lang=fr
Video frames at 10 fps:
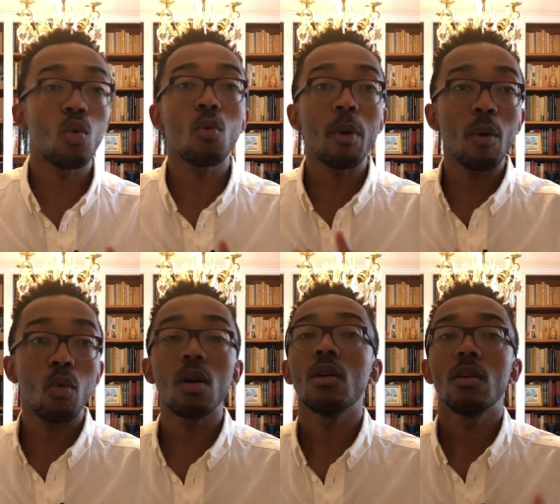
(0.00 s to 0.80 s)
euros par
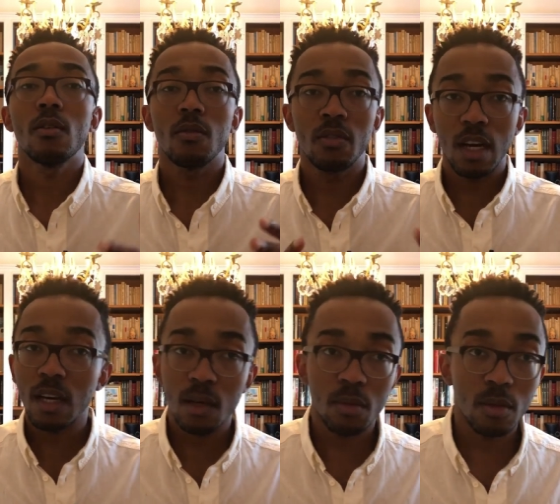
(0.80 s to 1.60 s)
mois
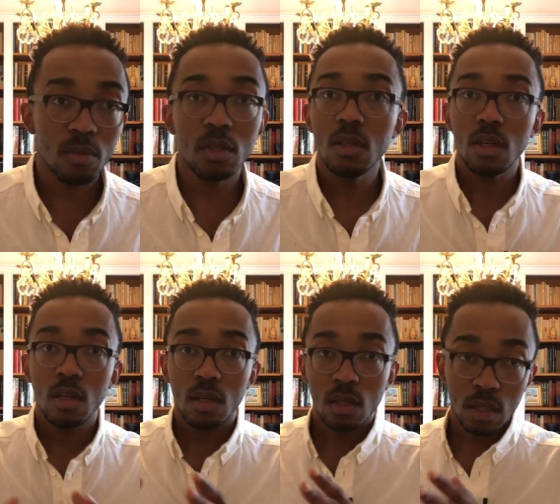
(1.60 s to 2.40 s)
via Airbnb.
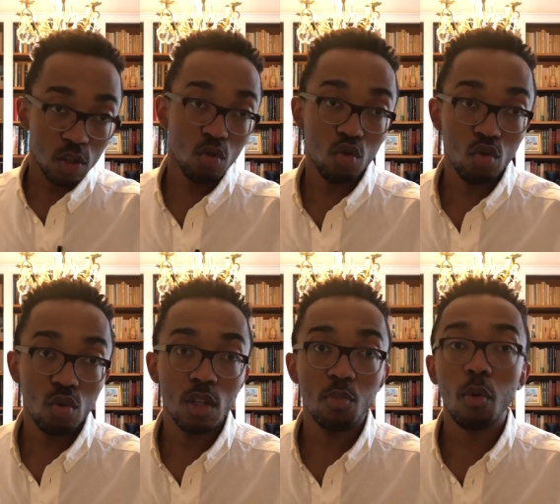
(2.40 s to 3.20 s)
Qu'est-ce que
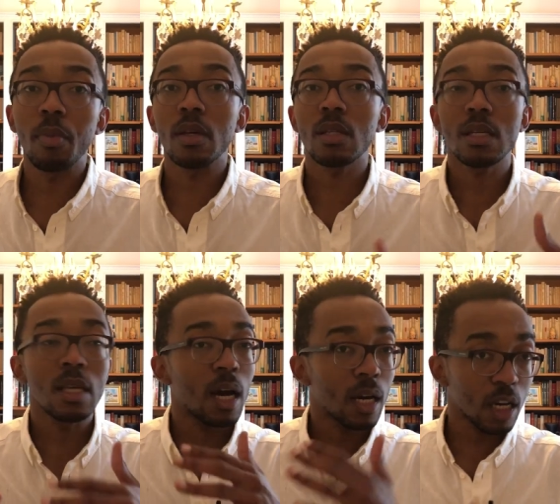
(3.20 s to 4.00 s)
j'utilise pour payer ça
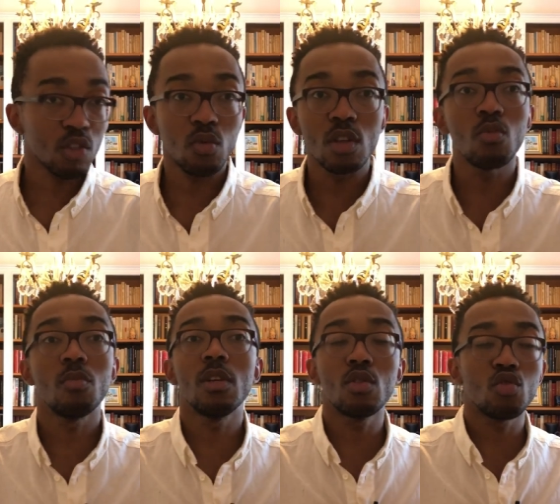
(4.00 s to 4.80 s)
C'est un cash flow
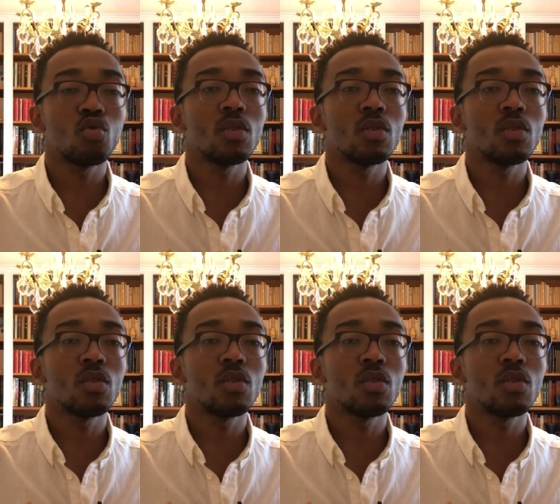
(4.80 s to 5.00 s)
immobilier que